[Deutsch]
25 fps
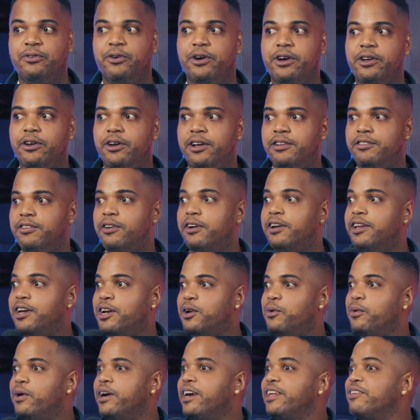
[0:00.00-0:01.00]
Früher haben sie ein bisschen
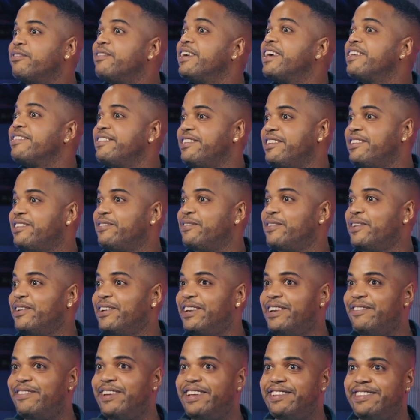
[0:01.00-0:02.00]
geschaut, wer sitzt
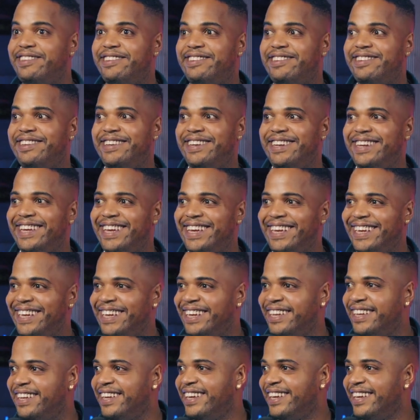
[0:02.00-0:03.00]
vorne, wer sitzt hinten. Hey.